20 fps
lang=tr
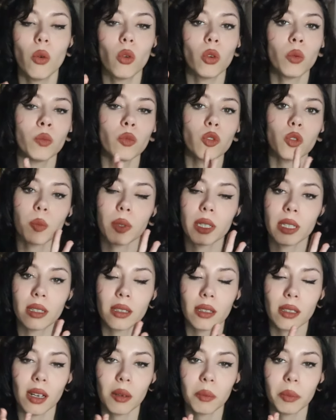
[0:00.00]
ölmüş bir
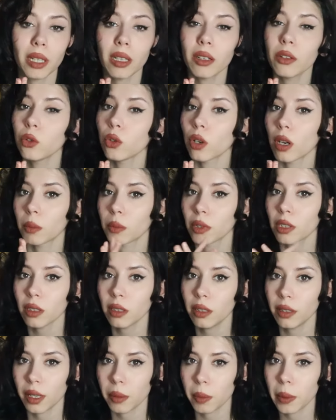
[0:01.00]
insan bile rüyamıza
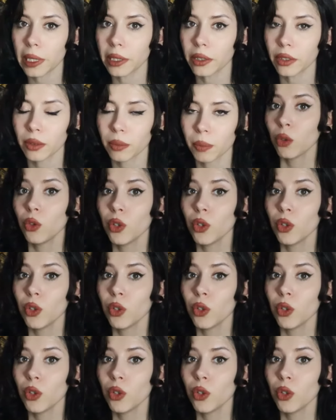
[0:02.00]
girebilir.